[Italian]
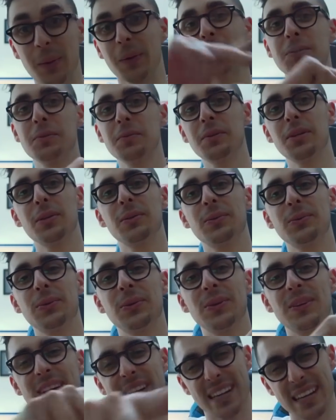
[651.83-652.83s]
questo video è
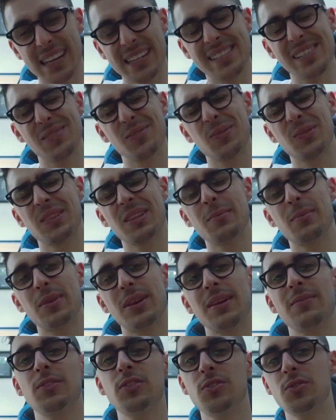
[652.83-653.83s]
tutto, grazie a tutti per
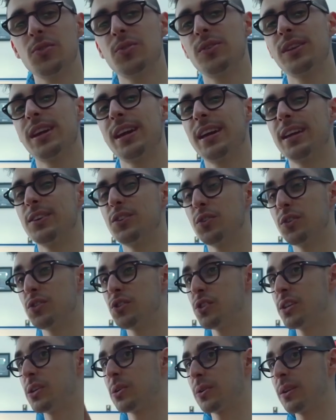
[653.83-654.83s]
la visione,
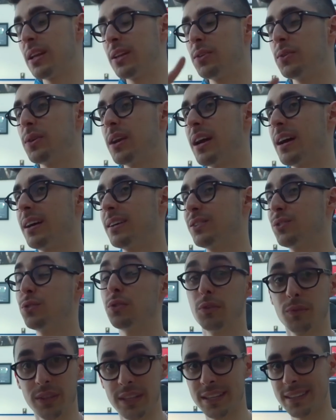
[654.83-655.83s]
Giorgina e Ronaldo ora
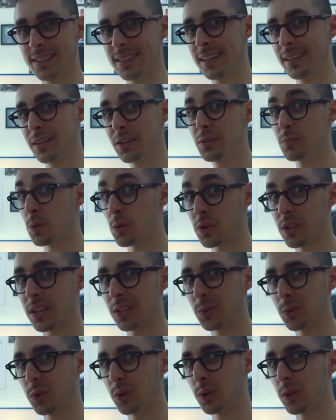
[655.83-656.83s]
sono fidanzati, spero
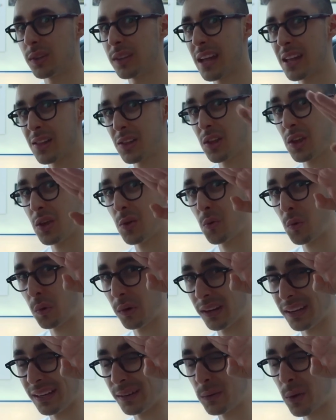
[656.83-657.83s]
siate tutti contenti.
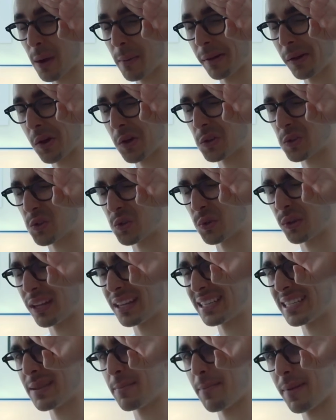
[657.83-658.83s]
Qua è Megozzo,
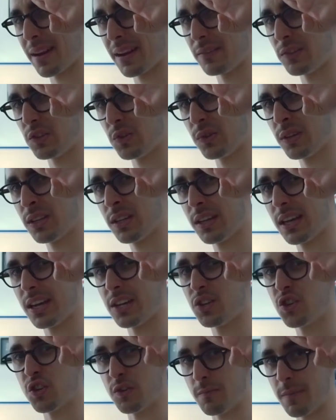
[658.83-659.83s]
grazie per la visione e
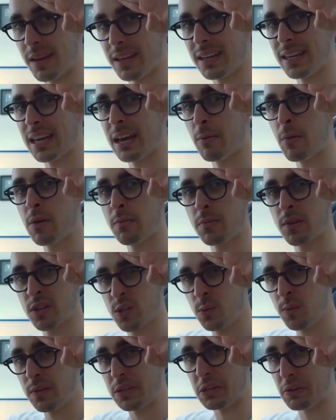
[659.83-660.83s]
ci becchiamo al
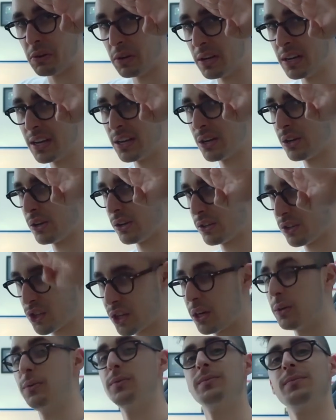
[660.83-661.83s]
prossimo video.
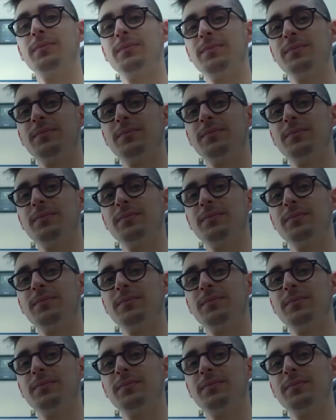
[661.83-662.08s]
Ciao!